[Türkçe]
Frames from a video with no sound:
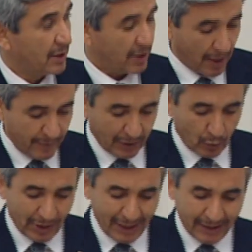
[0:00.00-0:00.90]
tabiat
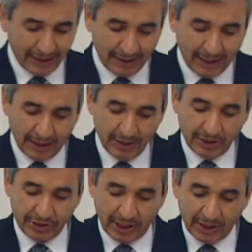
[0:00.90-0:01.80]
güzellikleriyle
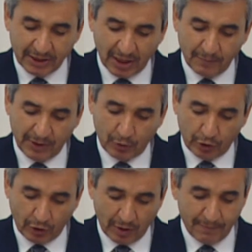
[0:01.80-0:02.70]
cennetten bir
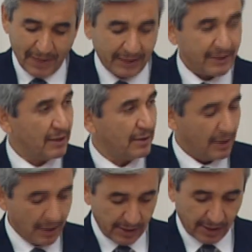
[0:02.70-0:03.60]
köşe olan Mersin,
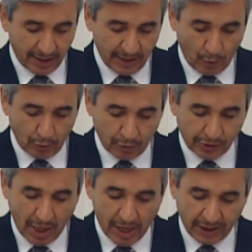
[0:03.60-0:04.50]
sahip
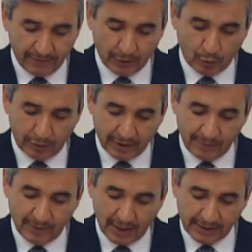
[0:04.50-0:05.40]
olduğu tarihi ve
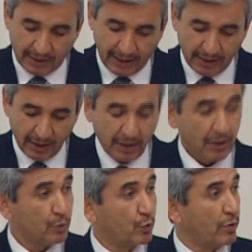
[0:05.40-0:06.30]
kültürel mirası ile
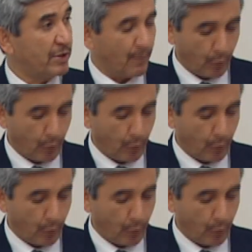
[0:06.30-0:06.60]
turizm